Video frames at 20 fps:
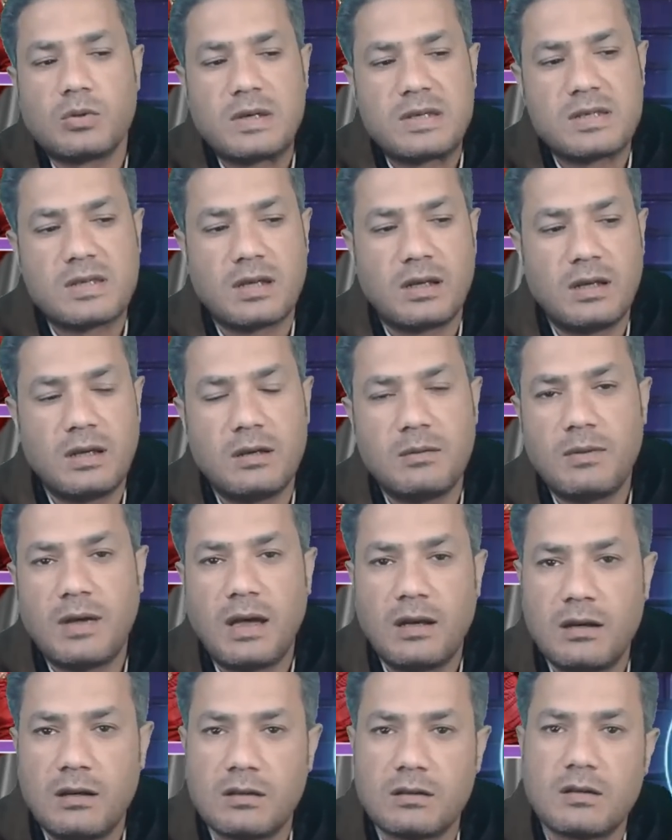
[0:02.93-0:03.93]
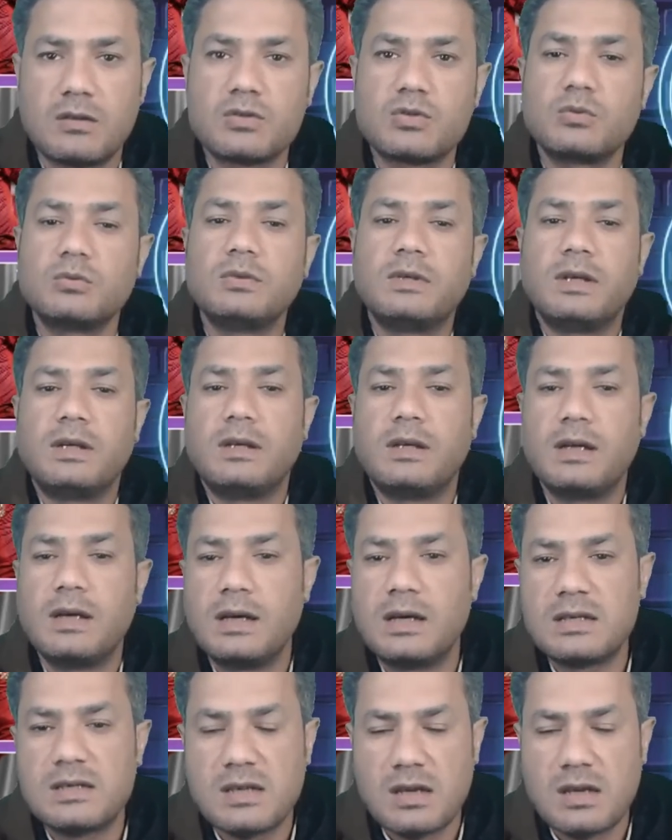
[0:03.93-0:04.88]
والسلام على رسول الله